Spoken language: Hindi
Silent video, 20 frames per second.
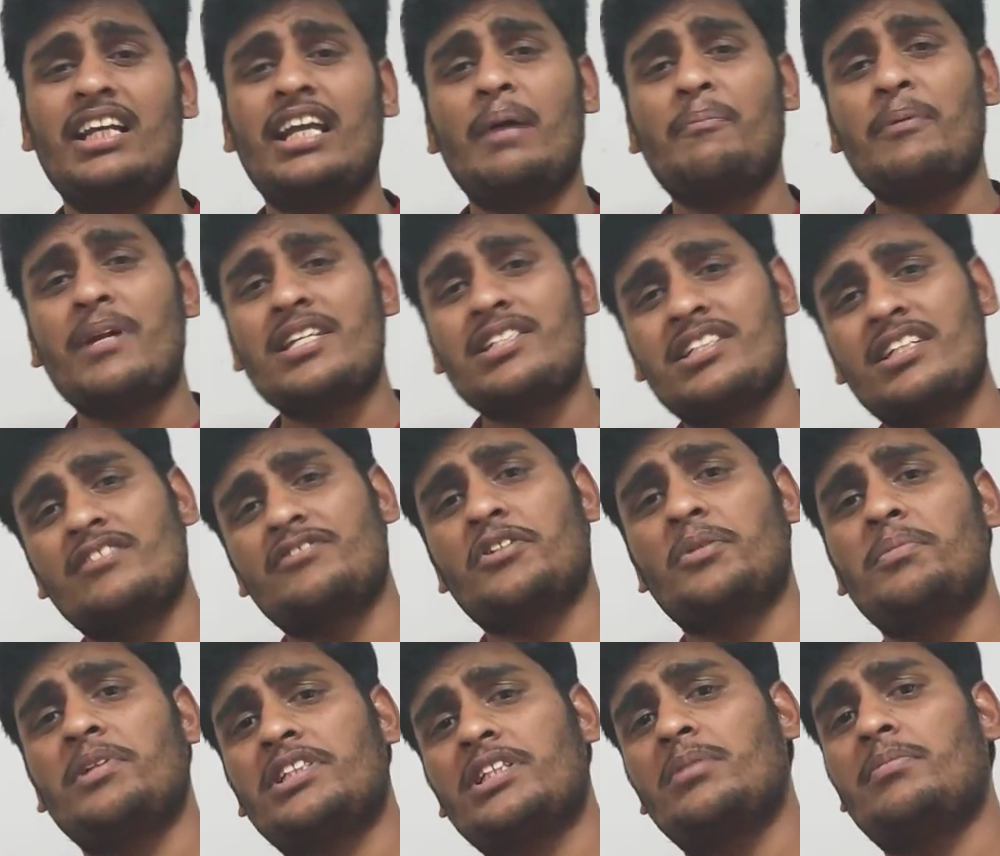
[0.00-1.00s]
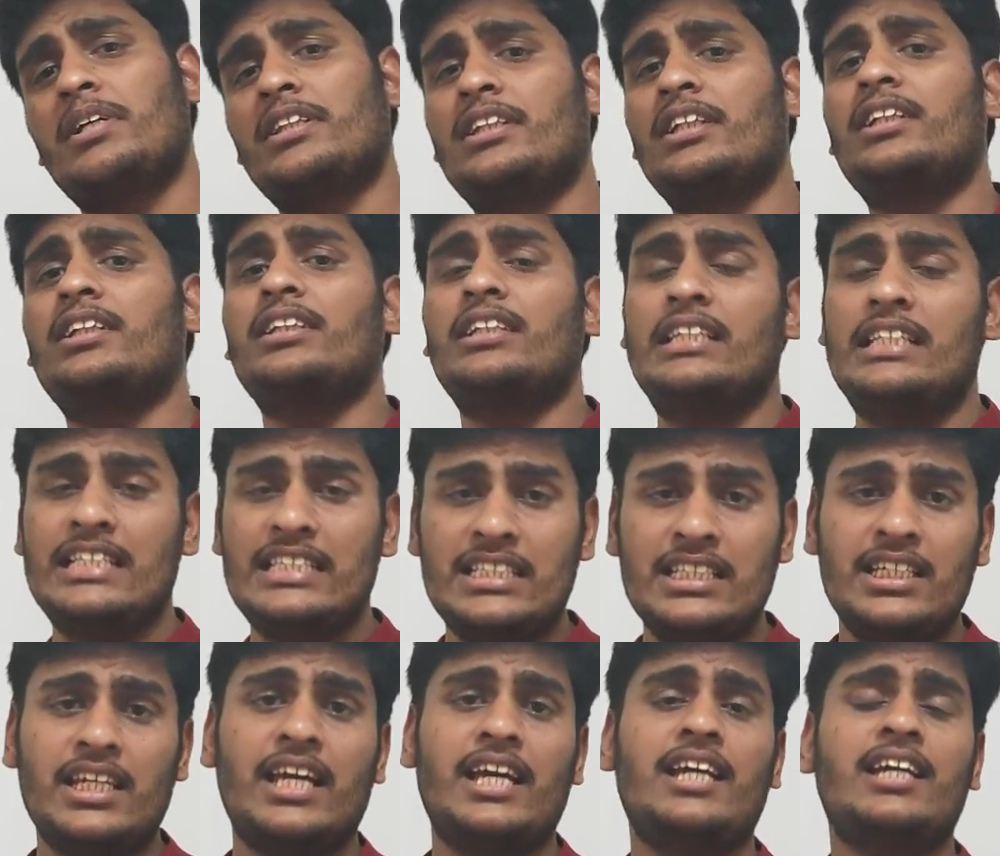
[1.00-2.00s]
लेप्लास ट्रांसफॉर्मेशन मेथड
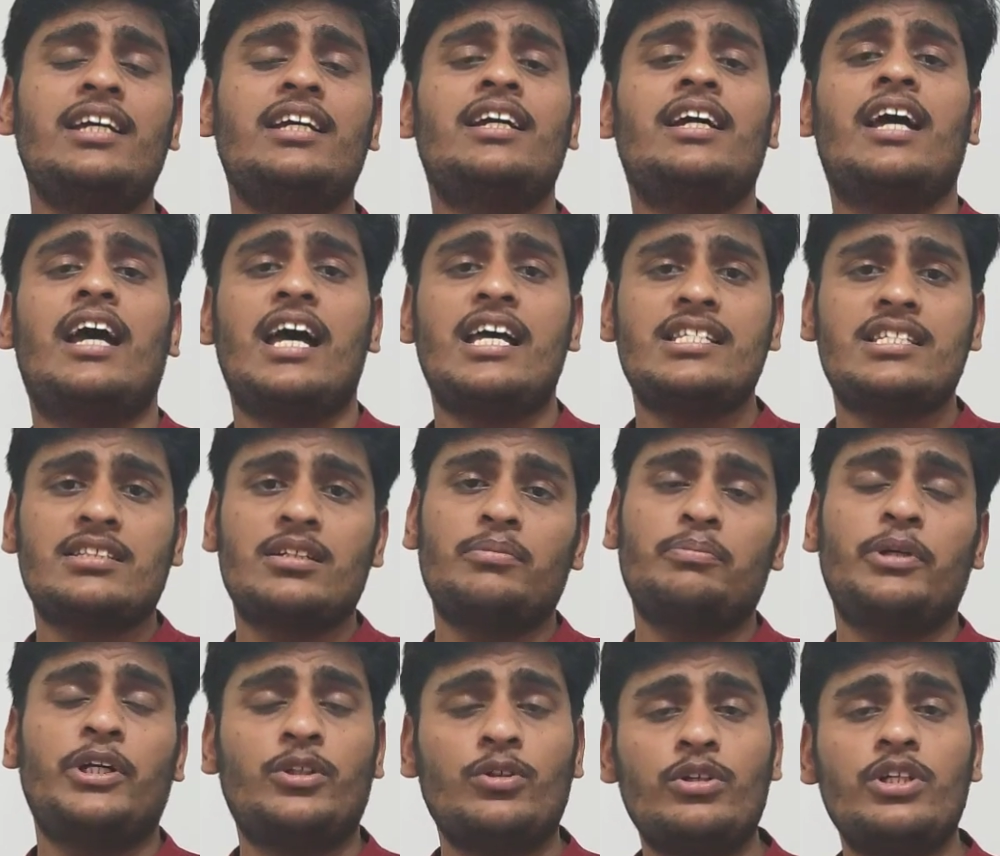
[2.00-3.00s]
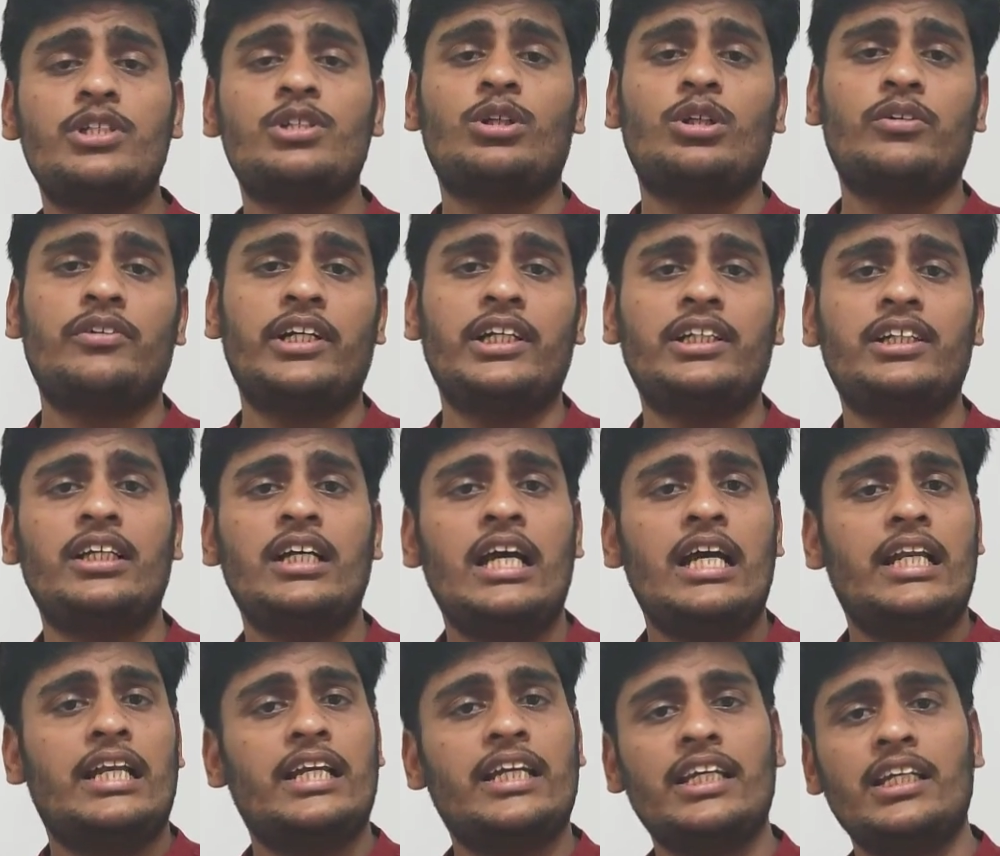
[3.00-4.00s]
इजी है एज कम्पेयर टू रिजोलवेंट
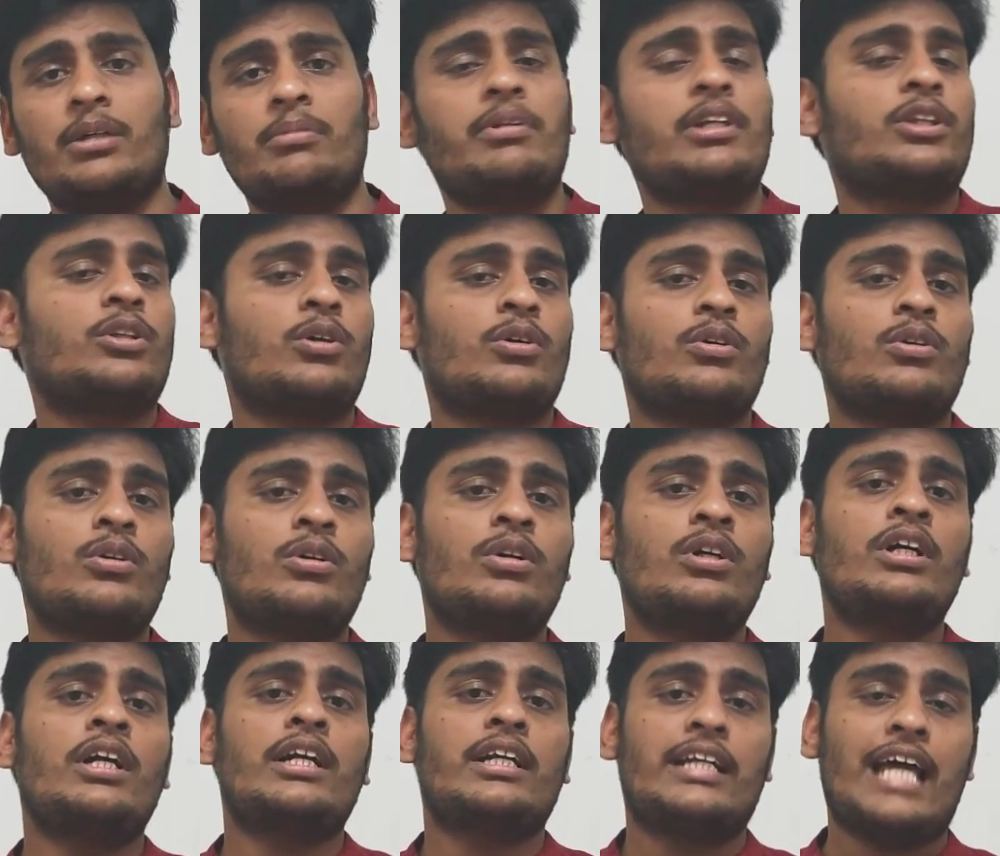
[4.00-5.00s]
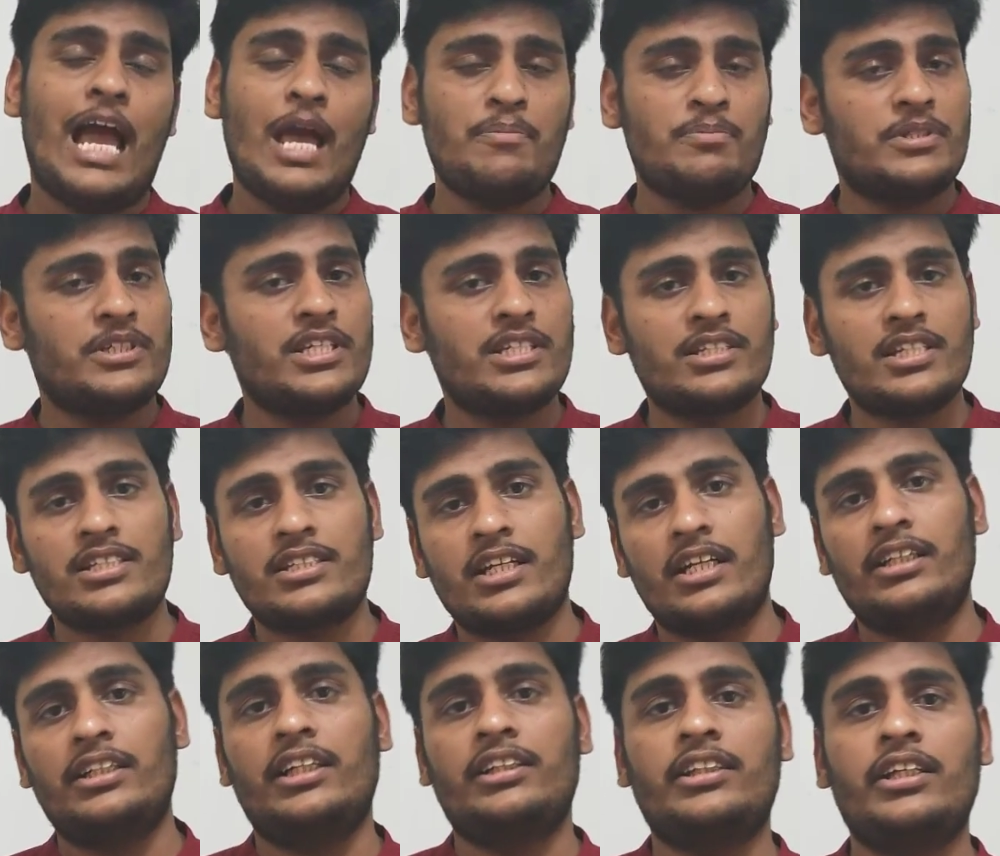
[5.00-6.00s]
लेकिन हमने दोनों टाइप्स डिस्कस
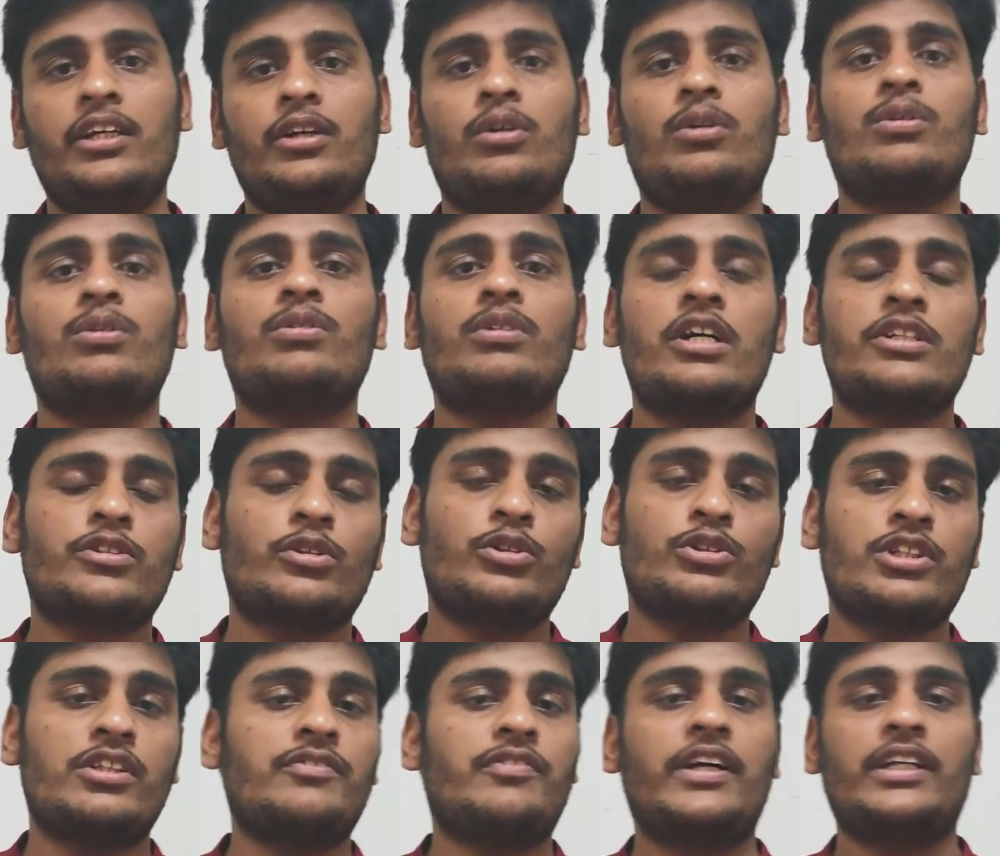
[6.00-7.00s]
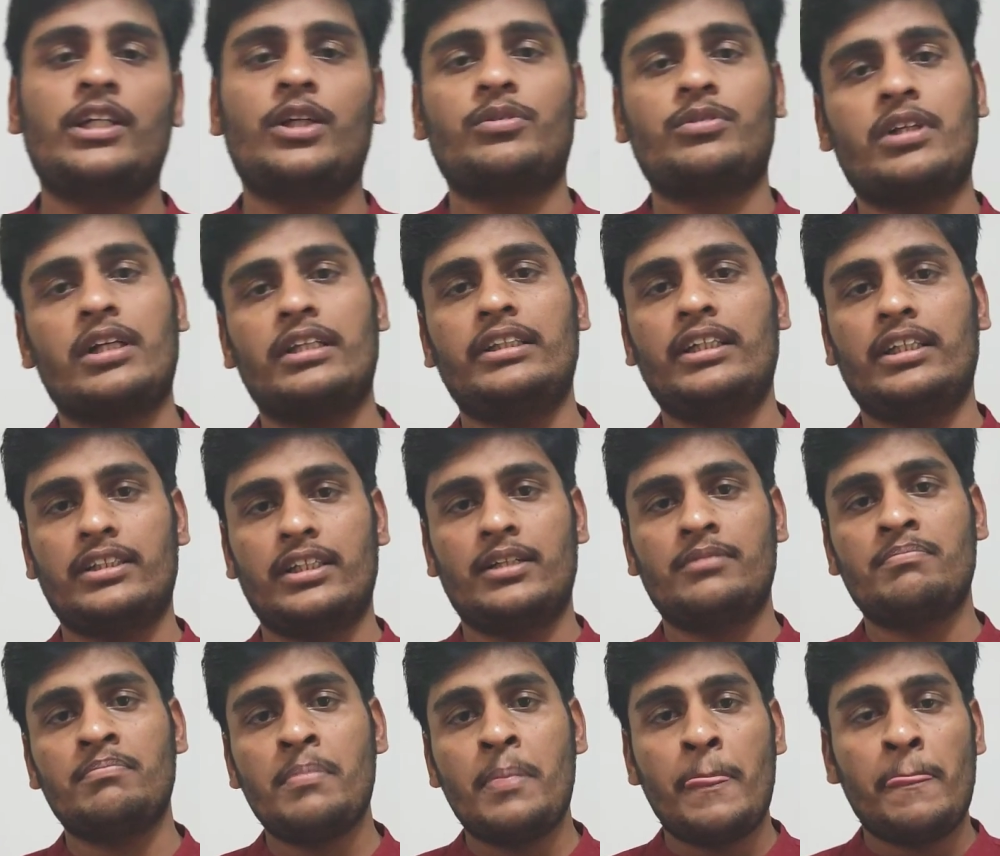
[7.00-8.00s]
कर लिए थे और उनका सोल्यूशन फाइंड आउट कर लिया था